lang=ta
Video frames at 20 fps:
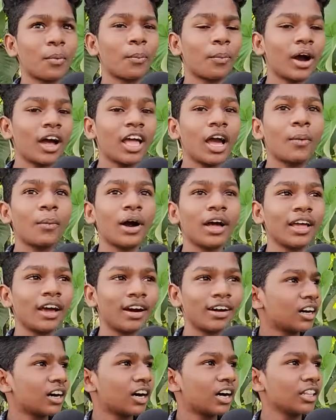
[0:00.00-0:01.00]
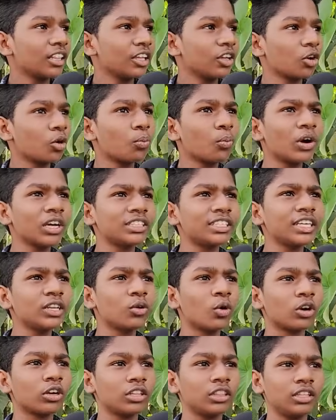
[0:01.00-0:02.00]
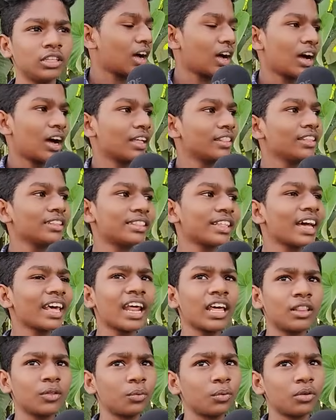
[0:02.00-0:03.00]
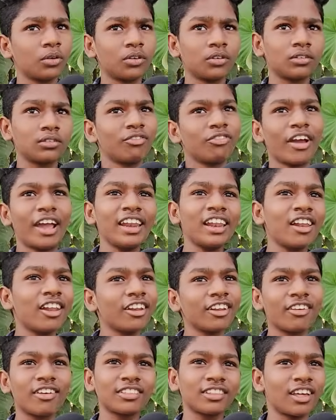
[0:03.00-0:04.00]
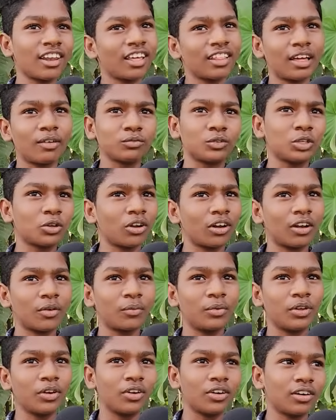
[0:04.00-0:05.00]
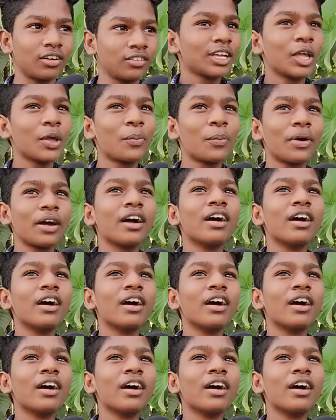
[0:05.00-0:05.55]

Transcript: மாயா மாயா அது ரொம்ப சீன் ஓட்டுது அது தேராது ப்ரோ ஃபைனல் வரைக்கும் வந்தாலும் அதை அமிச்சிடுவாங்க எப்படியோ இப்ப